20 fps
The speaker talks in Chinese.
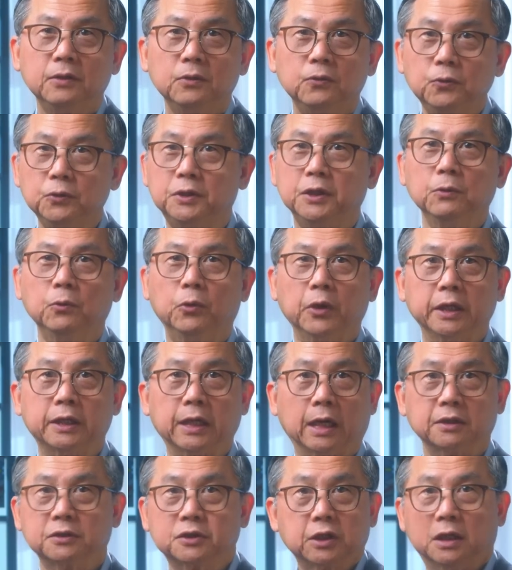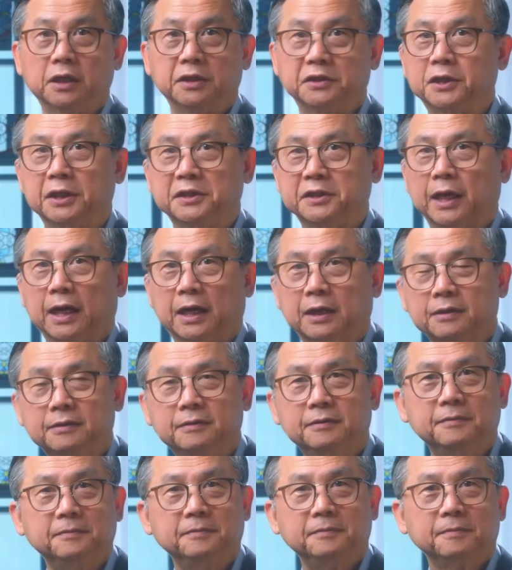父亲回答：“这很正常。
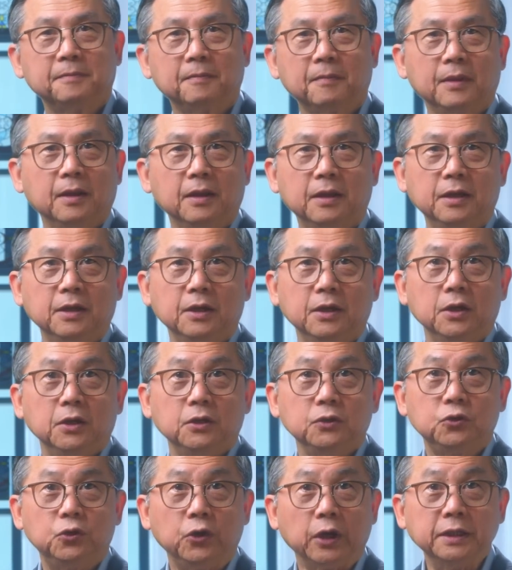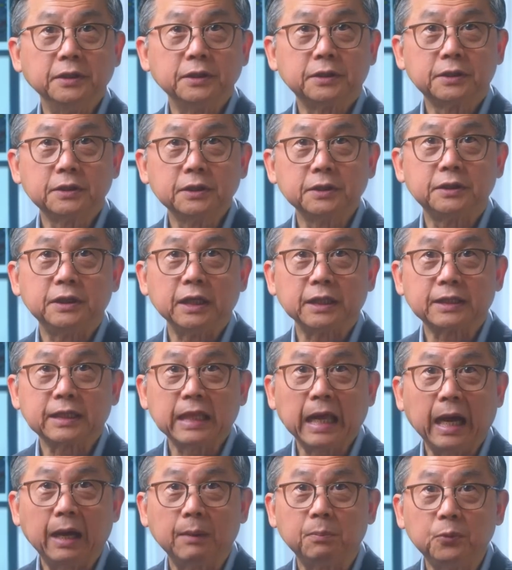全世界
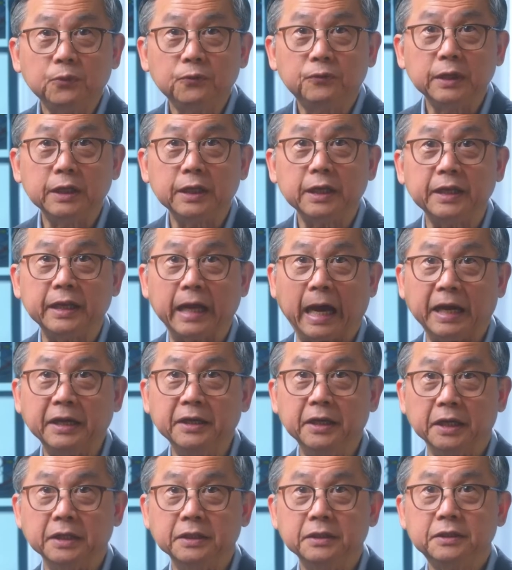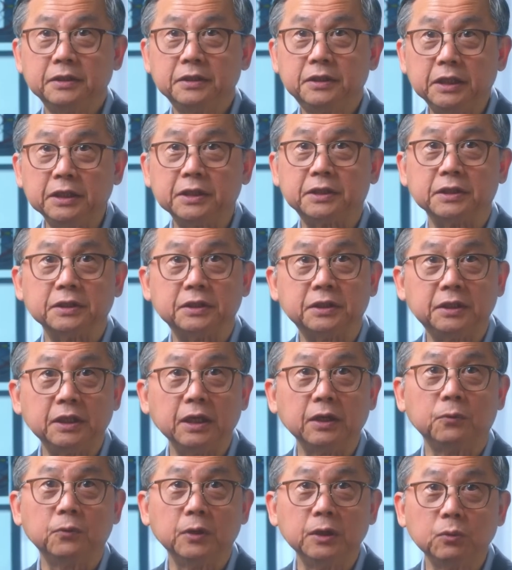大部分的男人，即使
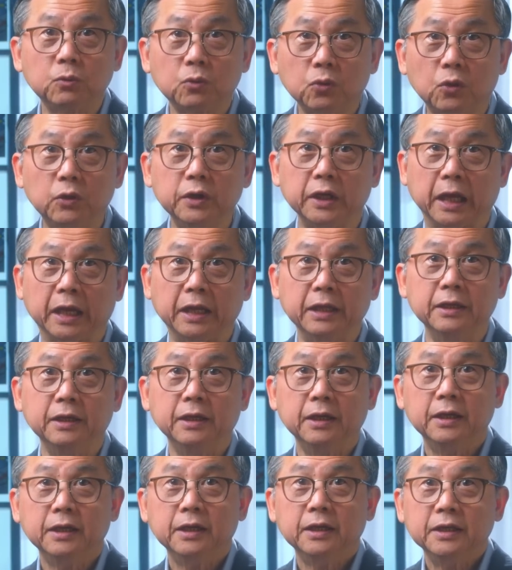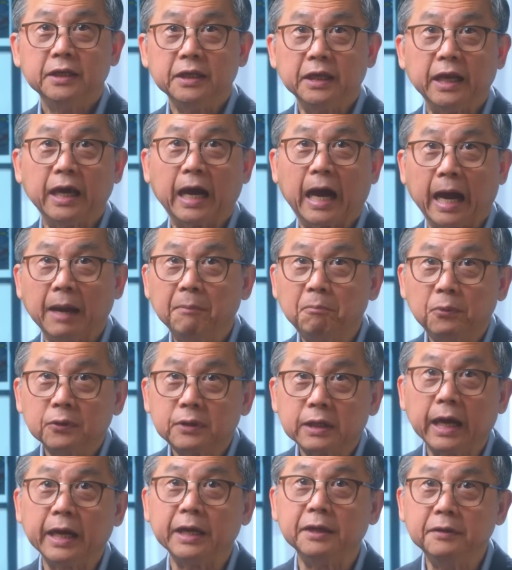结婚多年，也还不
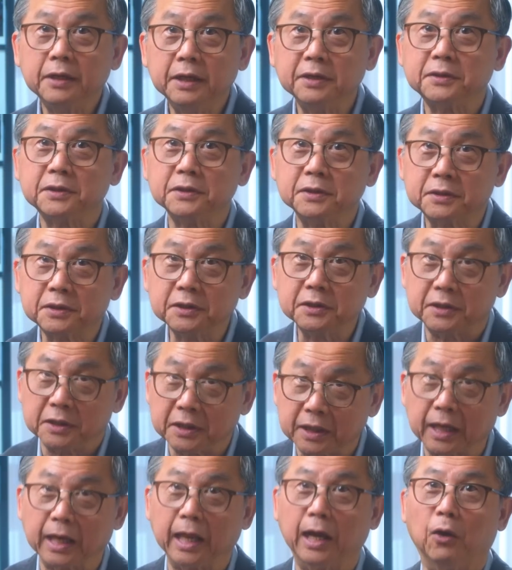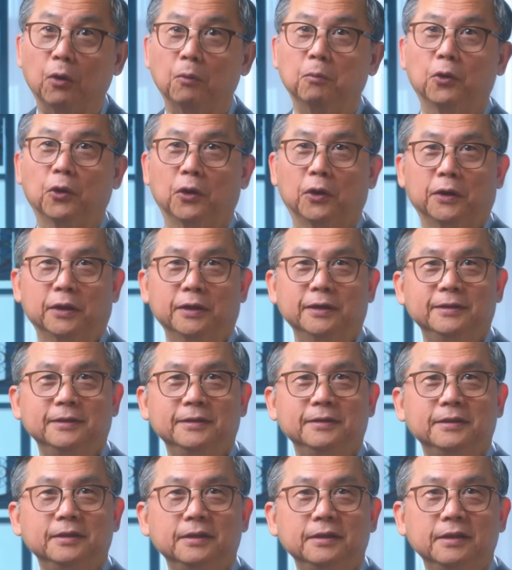太认识自己的老婆。
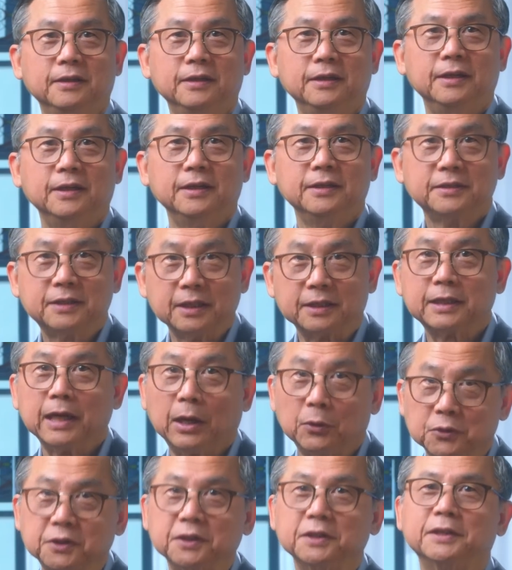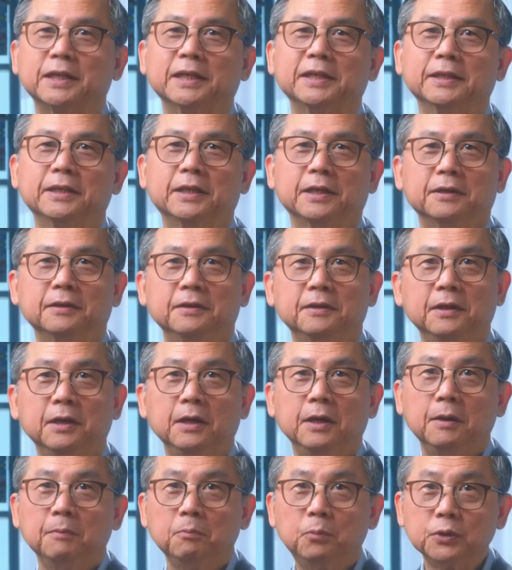这倒是真的，
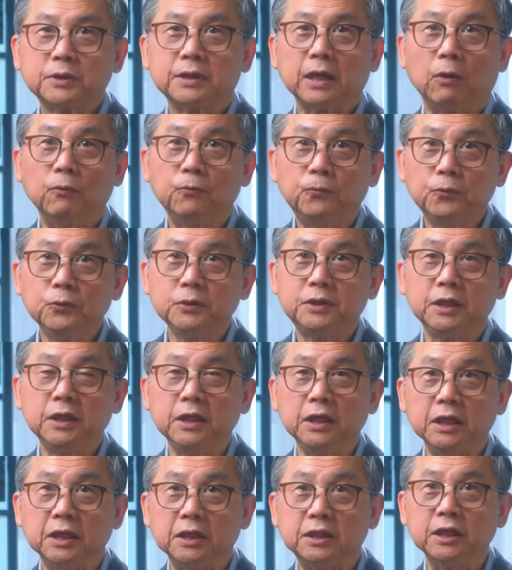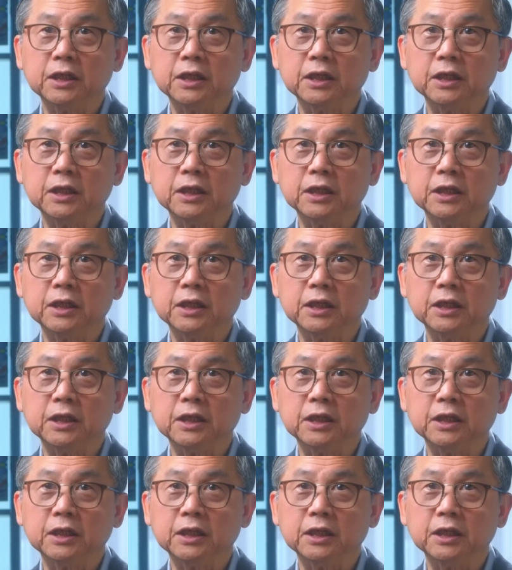不少夫妻已